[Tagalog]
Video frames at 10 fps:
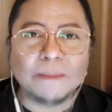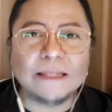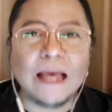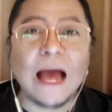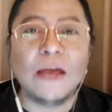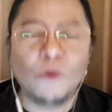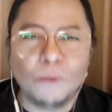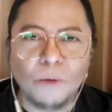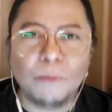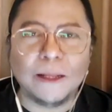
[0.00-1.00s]
Maski ayaw
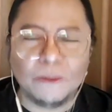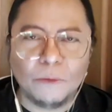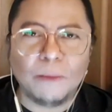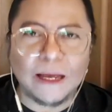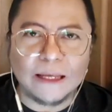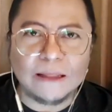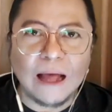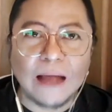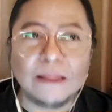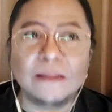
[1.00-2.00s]
mo, pwede mong
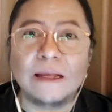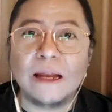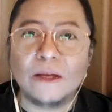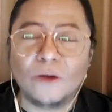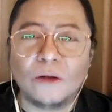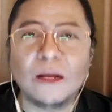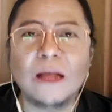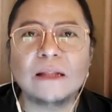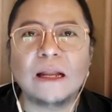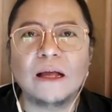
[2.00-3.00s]
makita. At hindi lang yon
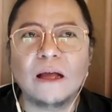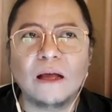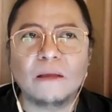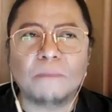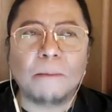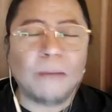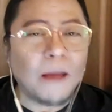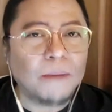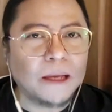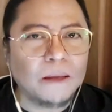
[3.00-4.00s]
Talagang
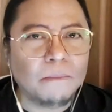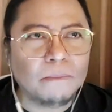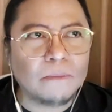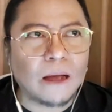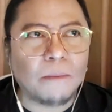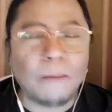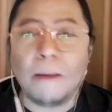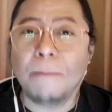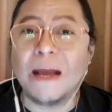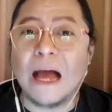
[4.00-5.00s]
baka maging uh,
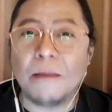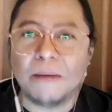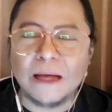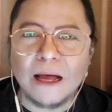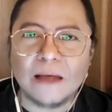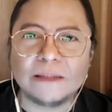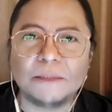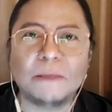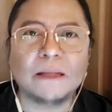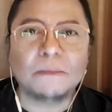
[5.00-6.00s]
mababagabag ka
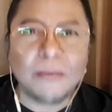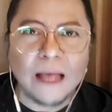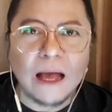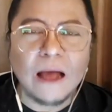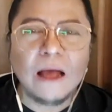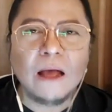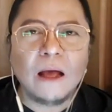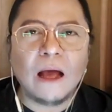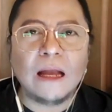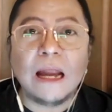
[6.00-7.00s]
kasi mayat maya
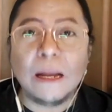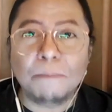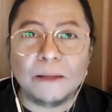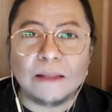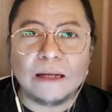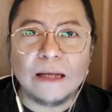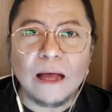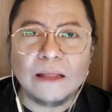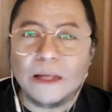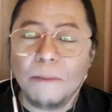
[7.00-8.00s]
ay lalapitan
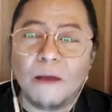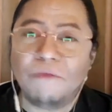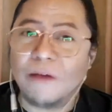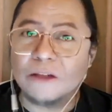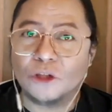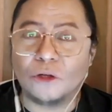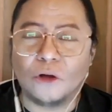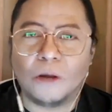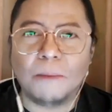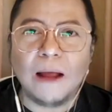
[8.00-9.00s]
ka. Hindi ka
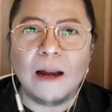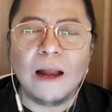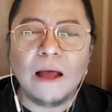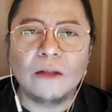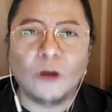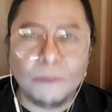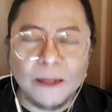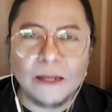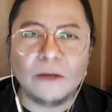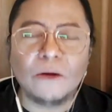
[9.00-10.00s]
maka-function normal
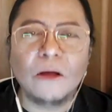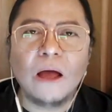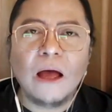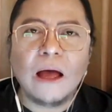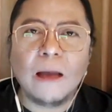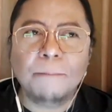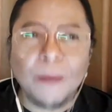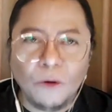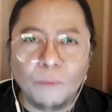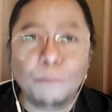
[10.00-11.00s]
normally ano. Uh,
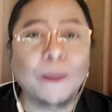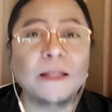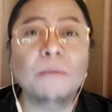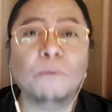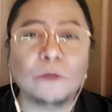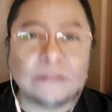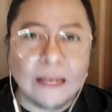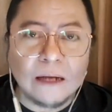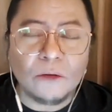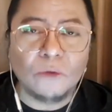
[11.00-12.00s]
pero pwedeng
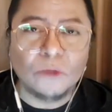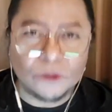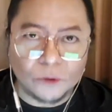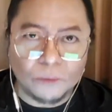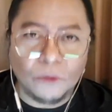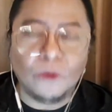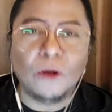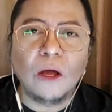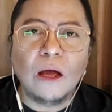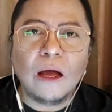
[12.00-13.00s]
buksan kung gusto
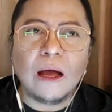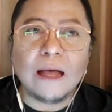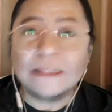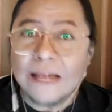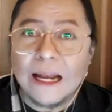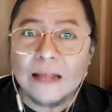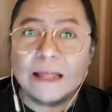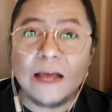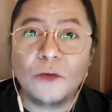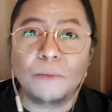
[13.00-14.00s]
mo. Uh, kasi nga
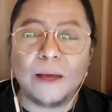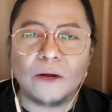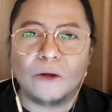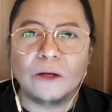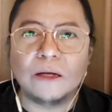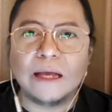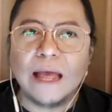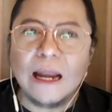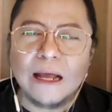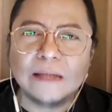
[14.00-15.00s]
lahat tayo meron.
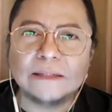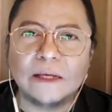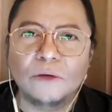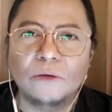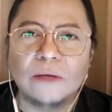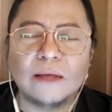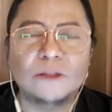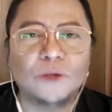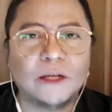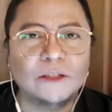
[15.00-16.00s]
Kaya lang kasi yung
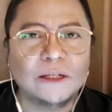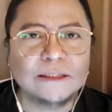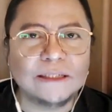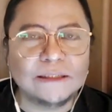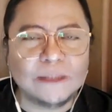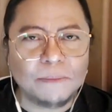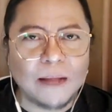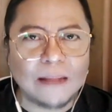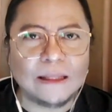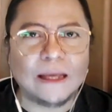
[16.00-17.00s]
educational
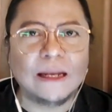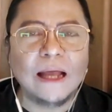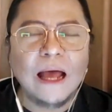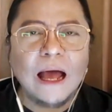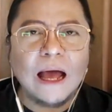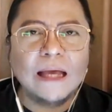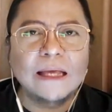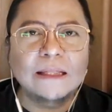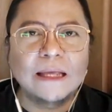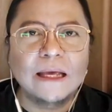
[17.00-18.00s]
system natin
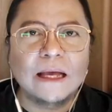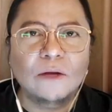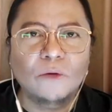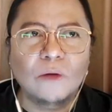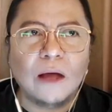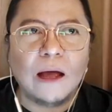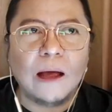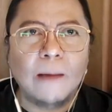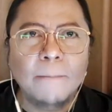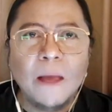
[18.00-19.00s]
ay hindi ganong
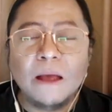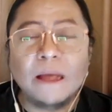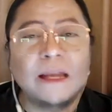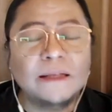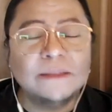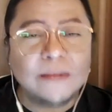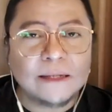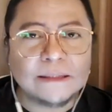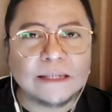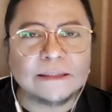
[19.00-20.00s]
uh,
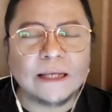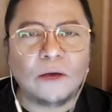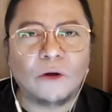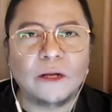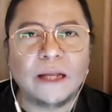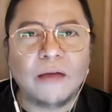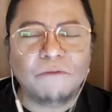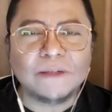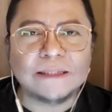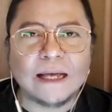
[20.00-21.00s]
ini-stress kasi or ina
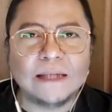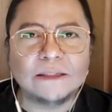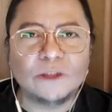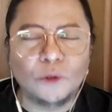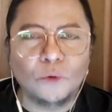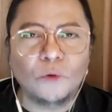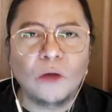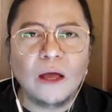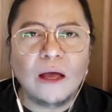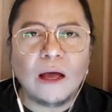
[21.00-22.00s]
emphasize
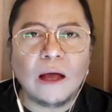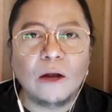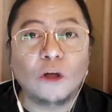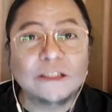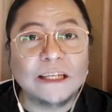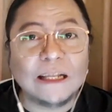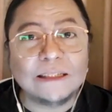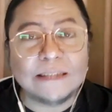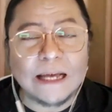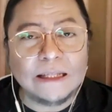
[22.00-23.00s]
yung uh,
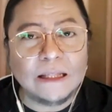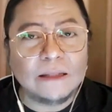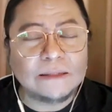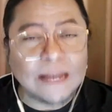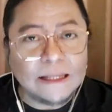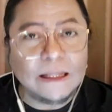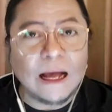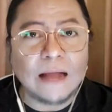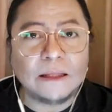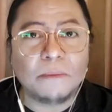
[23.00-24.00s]
logical side,
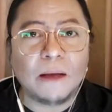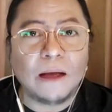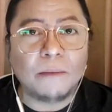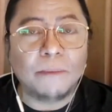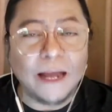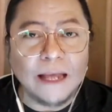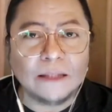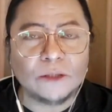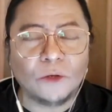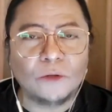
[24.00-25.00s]
side ng ating mga
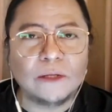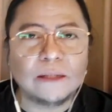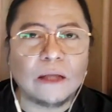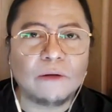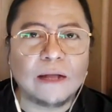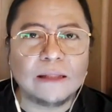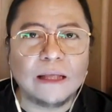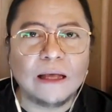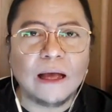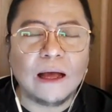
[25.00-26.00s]
brains o yung tinatawag
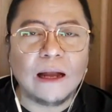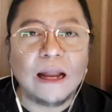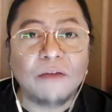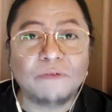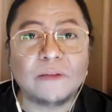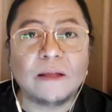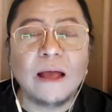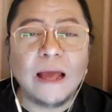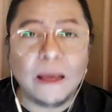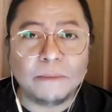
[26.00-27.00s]
nating uh, left
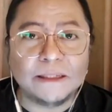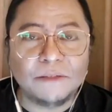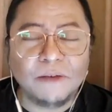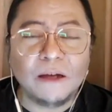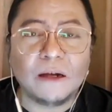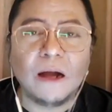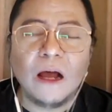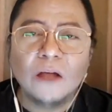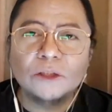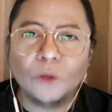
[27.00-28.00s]

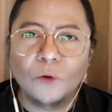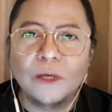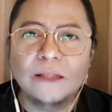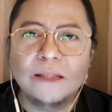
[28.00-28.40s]
hemisphere. So